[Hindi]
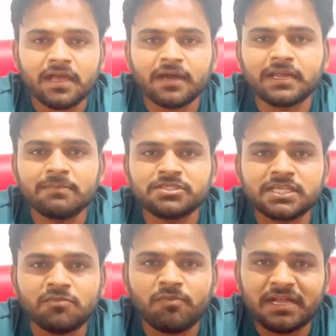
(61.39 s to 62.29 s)
अगर आप
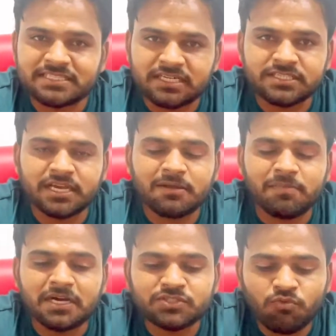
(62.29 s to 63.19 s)
इससे मोबाइल चार्जिंग के लिए
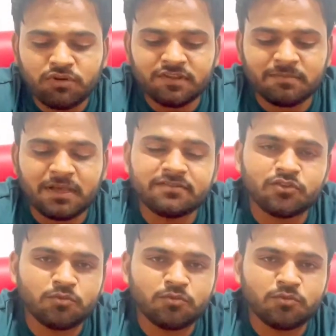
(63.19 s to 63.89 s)
5 वोल्ट की सप्लाई चाहिए तो